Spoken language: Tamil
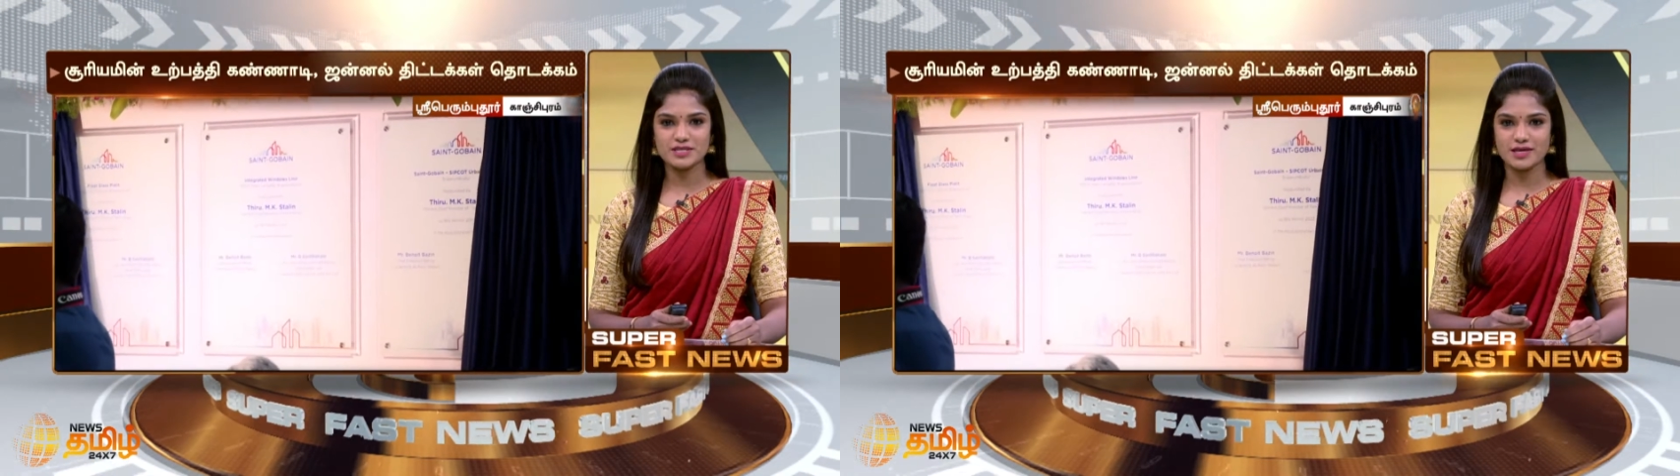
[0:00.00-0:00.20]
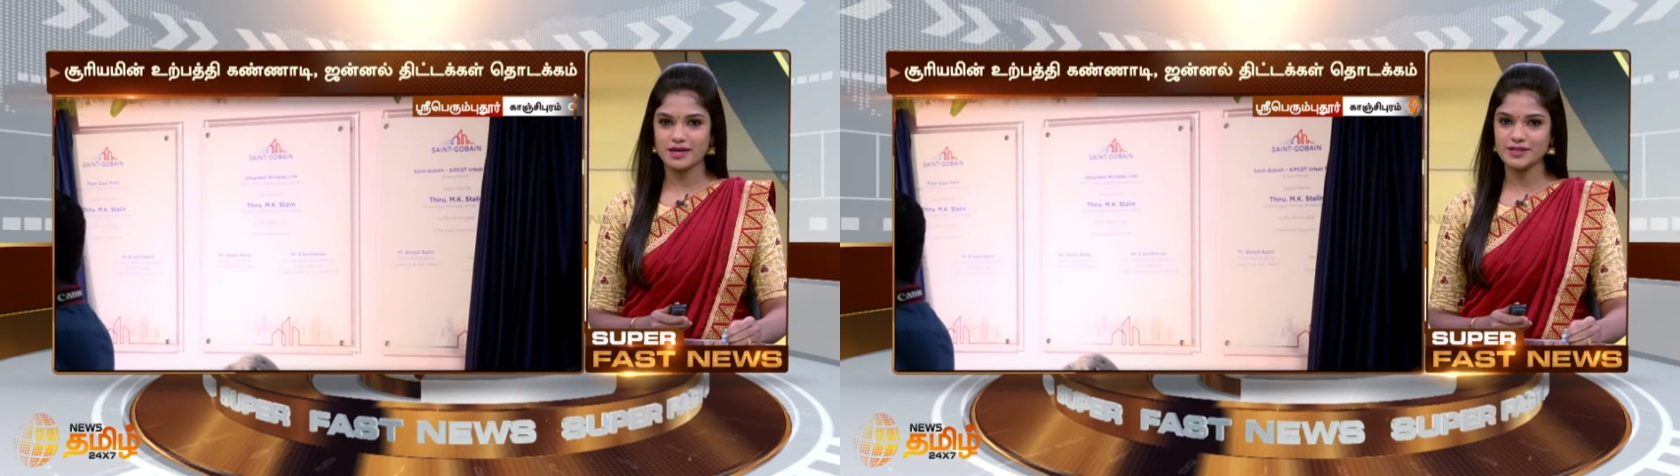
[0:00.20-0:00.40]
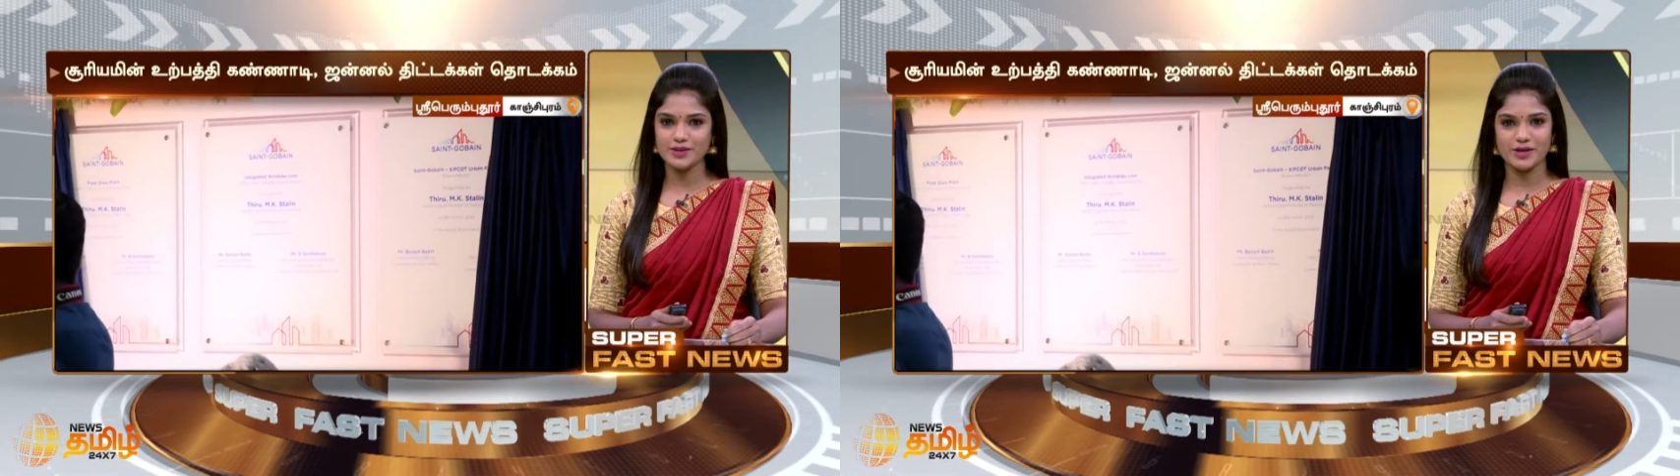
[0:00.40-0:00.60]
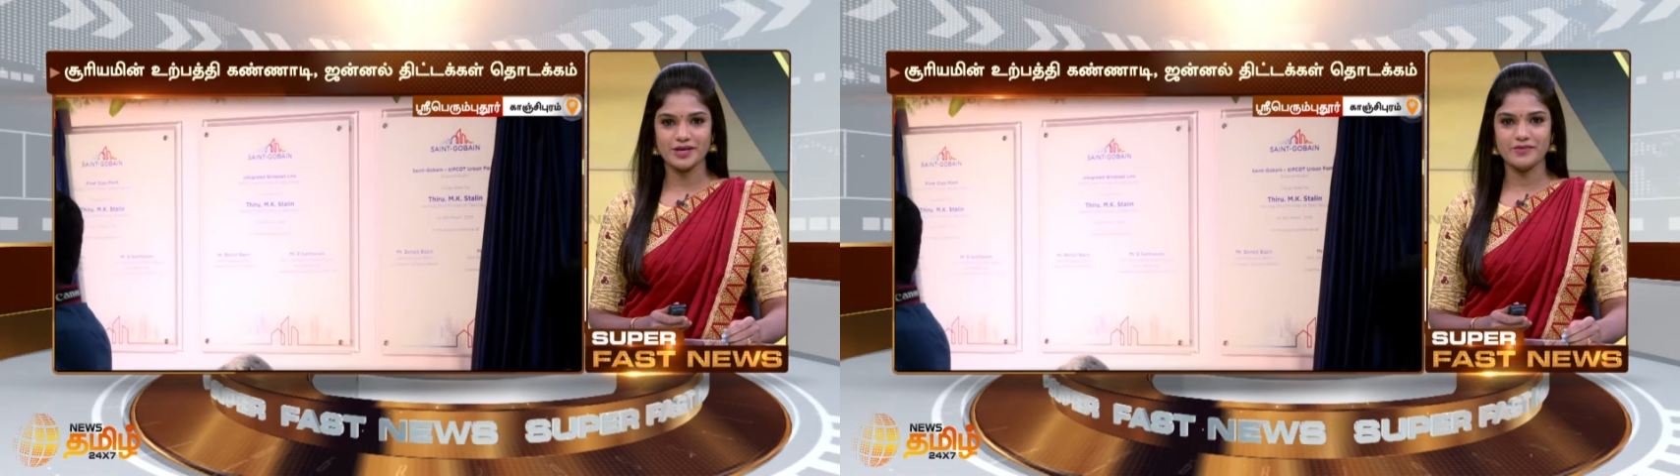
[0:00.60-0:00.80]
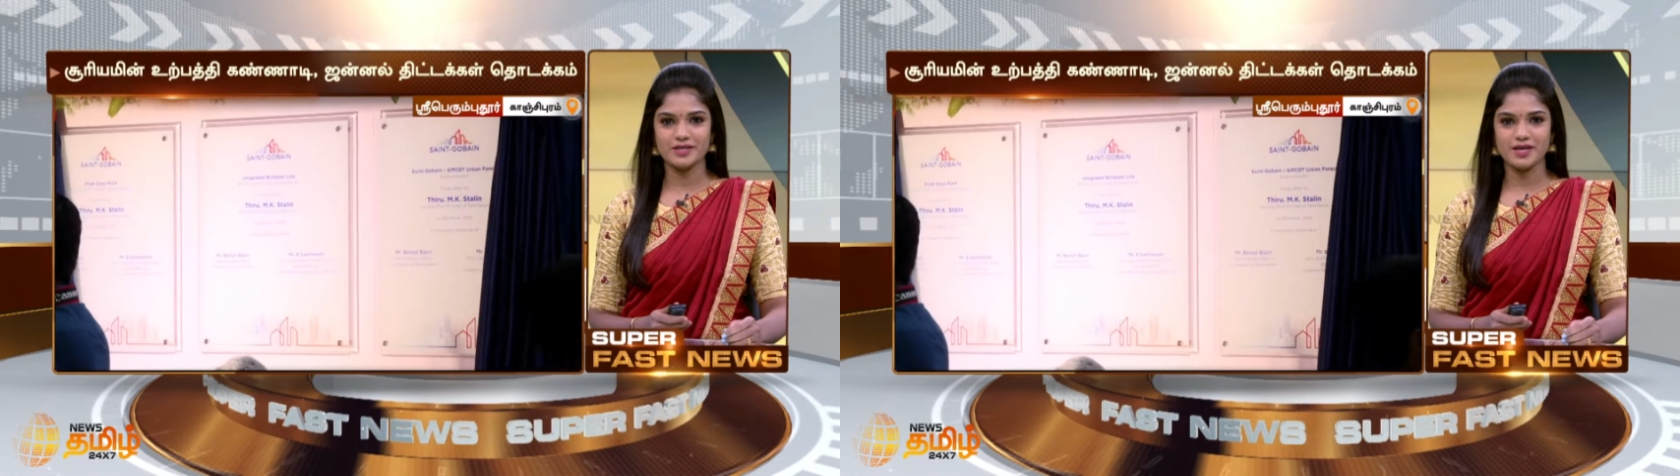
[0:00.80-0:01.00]
ஸ்டாலின்
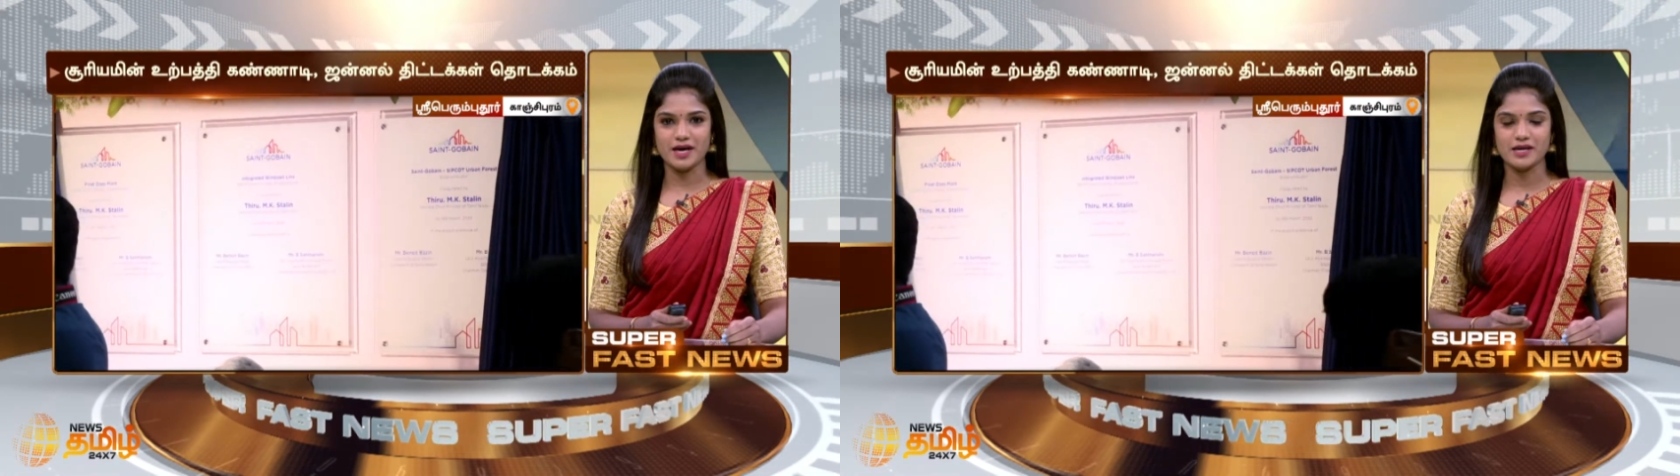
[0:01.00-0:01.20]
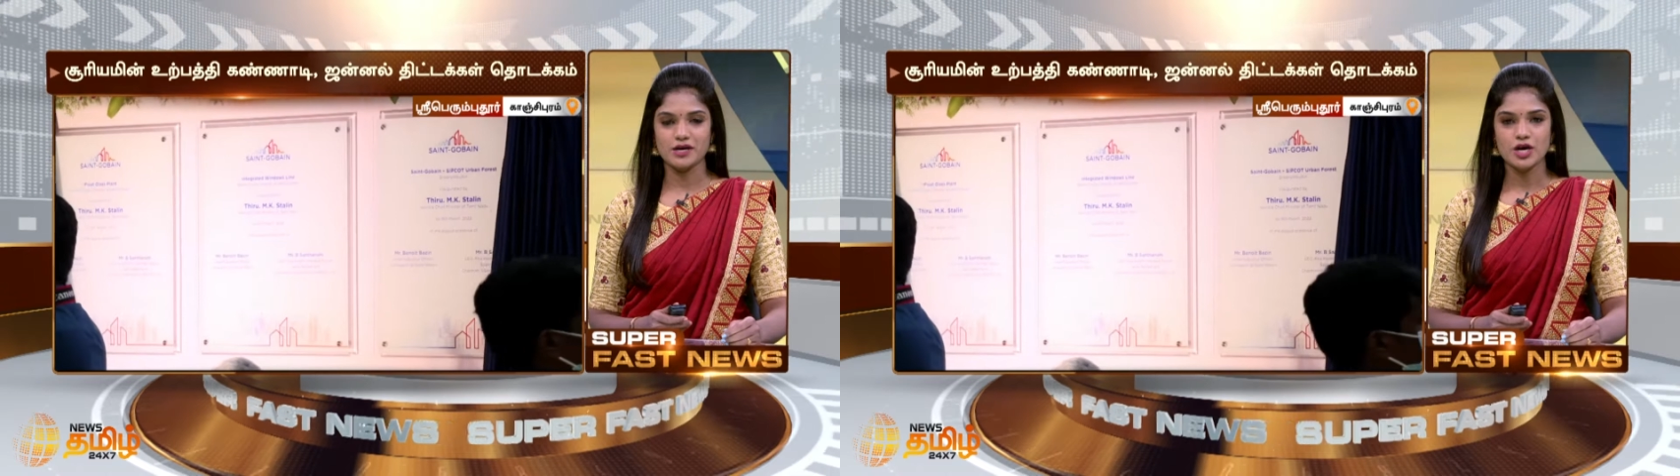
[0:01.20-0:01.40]
தொடங்கி வைத்தார்